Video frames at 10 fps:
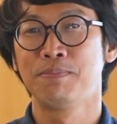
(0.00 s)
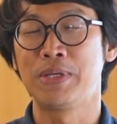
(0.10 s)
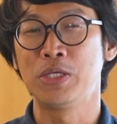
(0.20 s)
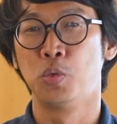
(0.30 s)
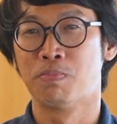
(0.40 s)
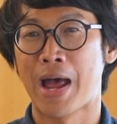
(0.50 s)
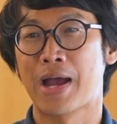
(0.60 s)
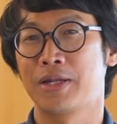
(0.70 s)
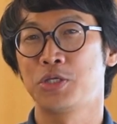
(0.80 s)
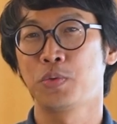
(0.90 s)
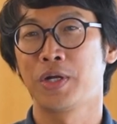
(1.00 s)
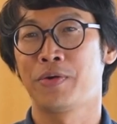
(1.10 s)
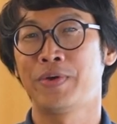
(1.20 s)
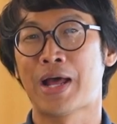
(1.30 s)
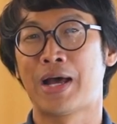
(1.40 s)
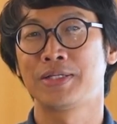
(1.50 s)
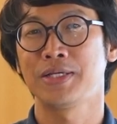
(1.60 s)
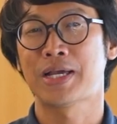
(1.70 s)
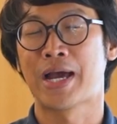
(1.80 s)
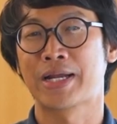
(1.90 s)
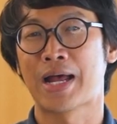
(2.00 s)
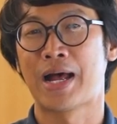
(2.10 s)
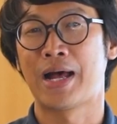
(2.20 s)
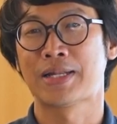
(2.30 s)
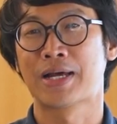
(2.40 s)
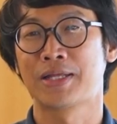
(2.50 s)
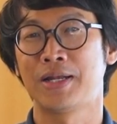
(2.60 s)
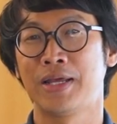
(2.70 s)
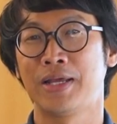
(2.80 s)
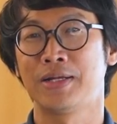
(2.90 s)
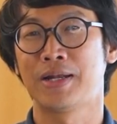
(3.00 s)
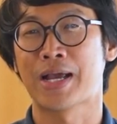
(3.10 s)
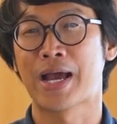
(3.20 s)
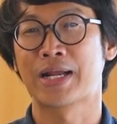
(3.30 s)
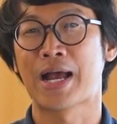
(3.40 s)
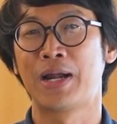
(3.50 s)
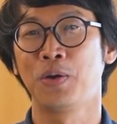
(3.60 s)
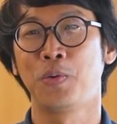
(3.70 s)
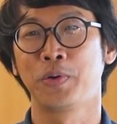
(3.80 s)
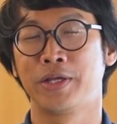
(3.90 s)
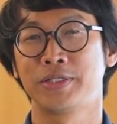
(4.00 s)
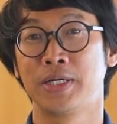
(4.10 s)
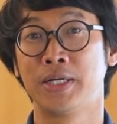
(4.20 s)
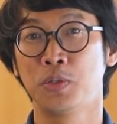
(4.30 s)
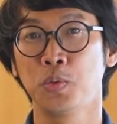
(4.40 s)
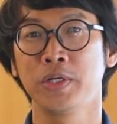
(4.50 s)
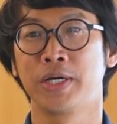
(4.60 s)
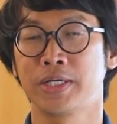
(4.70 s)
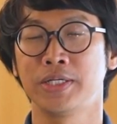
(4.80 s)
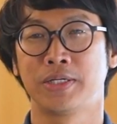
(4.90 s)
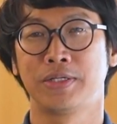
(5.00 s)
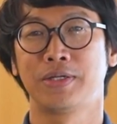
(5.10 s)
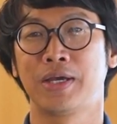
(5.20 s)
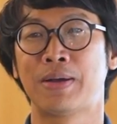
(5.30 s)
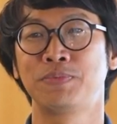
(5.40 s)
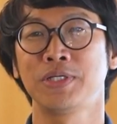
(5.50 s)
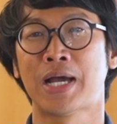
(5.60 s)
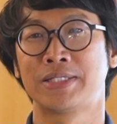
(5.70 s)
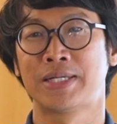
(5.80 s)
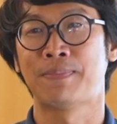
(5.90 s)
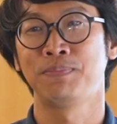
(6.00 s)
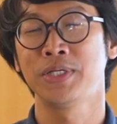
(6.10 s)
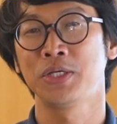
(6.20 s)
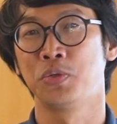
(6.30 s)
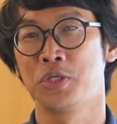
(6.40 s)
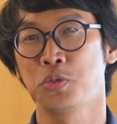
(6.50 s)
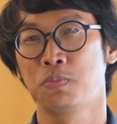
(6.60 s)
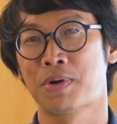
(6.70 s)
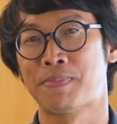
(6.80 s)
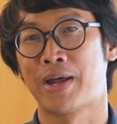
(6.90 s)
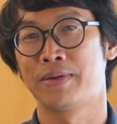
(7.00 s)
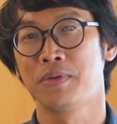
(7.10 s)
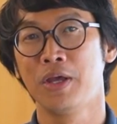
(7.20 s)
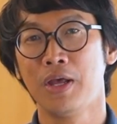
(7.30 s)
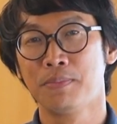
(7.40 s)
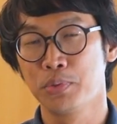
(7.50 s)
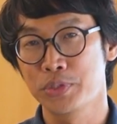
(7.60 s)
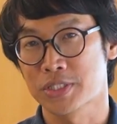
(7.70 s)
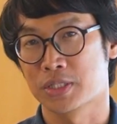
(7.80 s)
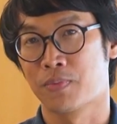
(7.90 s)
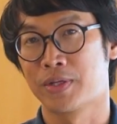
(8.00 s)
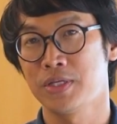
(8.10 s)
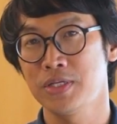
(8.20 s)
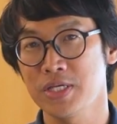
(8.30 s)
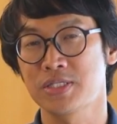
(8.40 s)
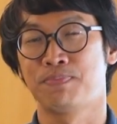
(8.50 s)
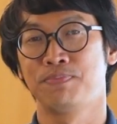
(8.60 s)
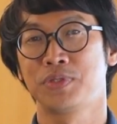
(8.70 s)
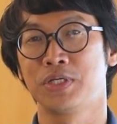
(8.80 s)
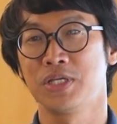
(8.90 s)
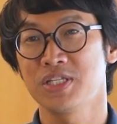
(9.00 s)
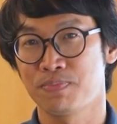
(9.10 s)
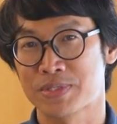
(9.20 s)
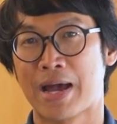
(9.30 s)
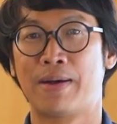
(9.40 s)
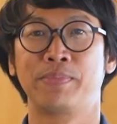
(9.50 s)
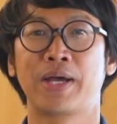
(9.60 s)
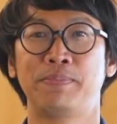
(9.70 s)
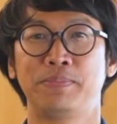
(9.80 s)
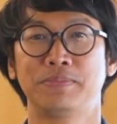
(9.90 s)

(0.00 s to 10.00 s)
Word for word: มีอยู่มากในช่วงระยะเวลาที่การค้าทางทะเล และการค้าโลกเนี่ยจเจริญรุ่งเรืองขึ้นนะครับซึ่งอาจจะนับเนื่องอยู่ในช่วงประมาณพุทธศตวรรษที่20ถึง23 ครับ